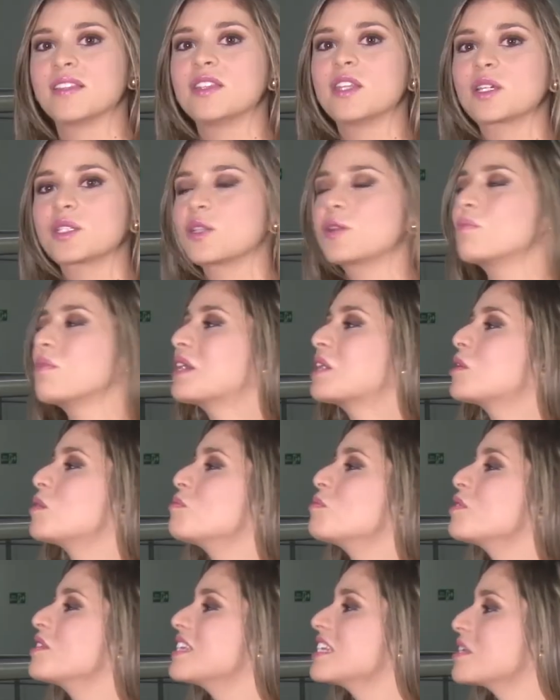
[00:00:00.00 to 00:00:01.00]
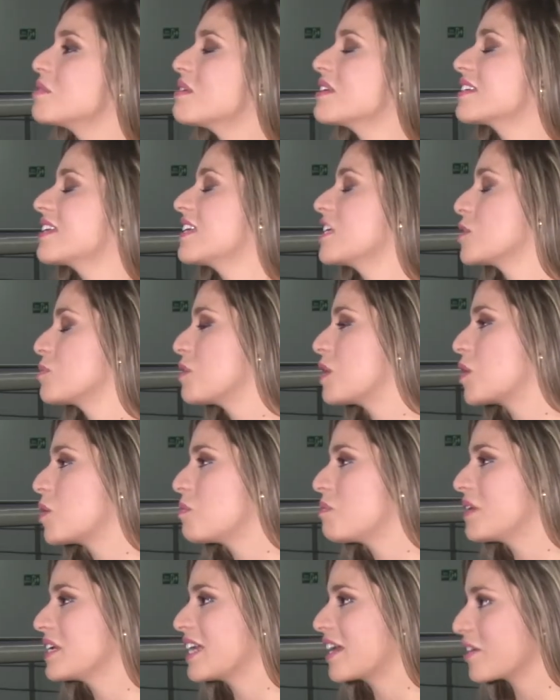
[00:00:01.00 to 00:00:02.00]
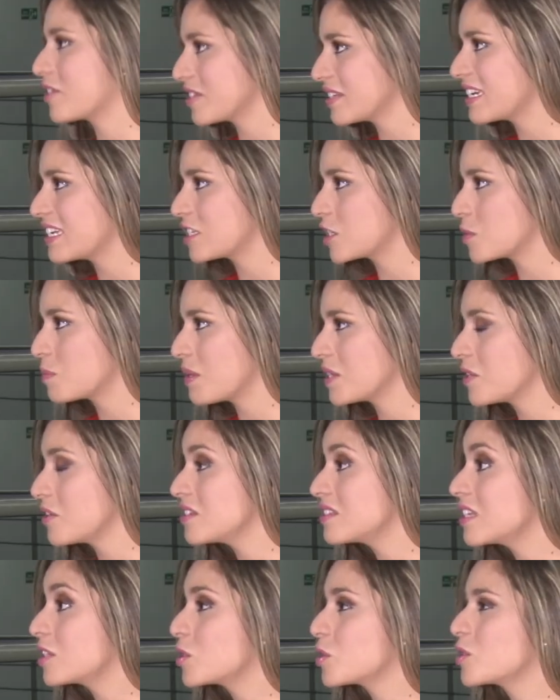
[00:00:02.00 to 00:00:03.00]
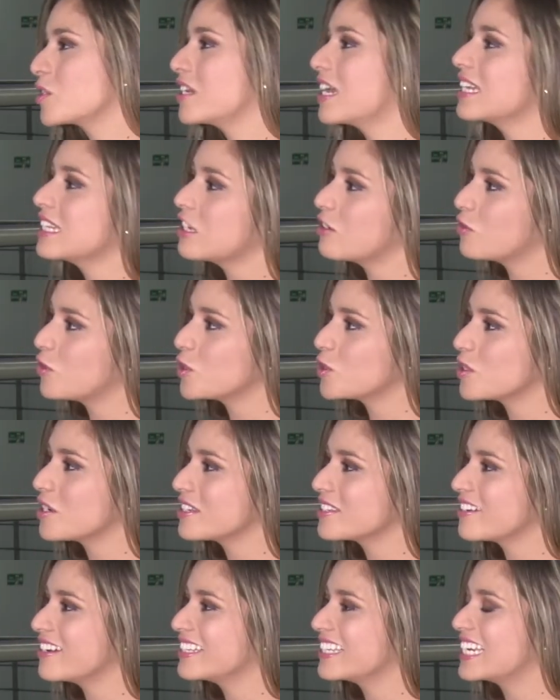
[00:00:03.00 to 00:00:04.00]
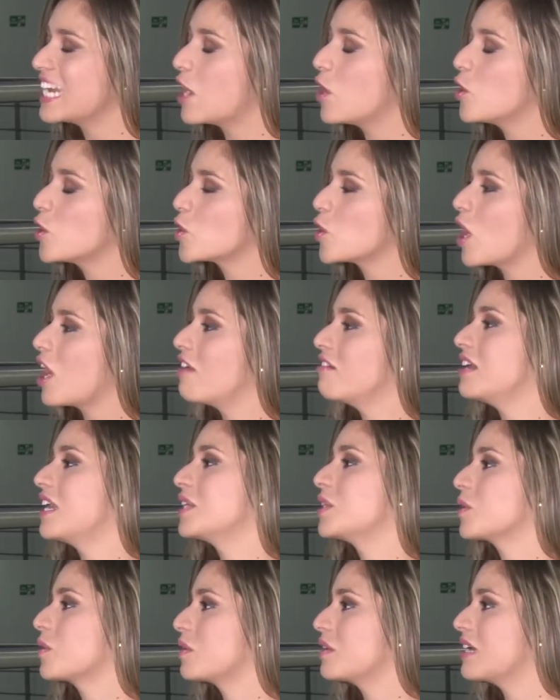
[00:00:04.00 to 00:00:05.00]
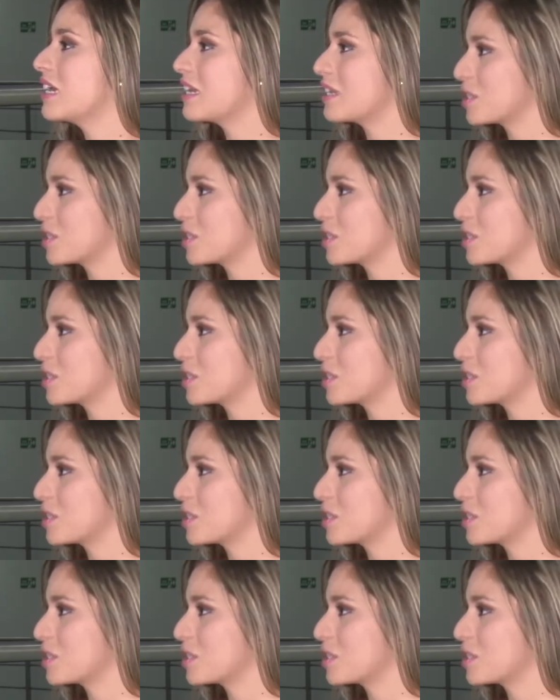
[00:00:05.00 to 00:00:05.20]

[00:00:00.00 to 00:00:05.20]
Doctor Michael, muchísimas gracias por acompañarnos en este espacio institucional del Fondo Nacional del Ahorro, hablando con el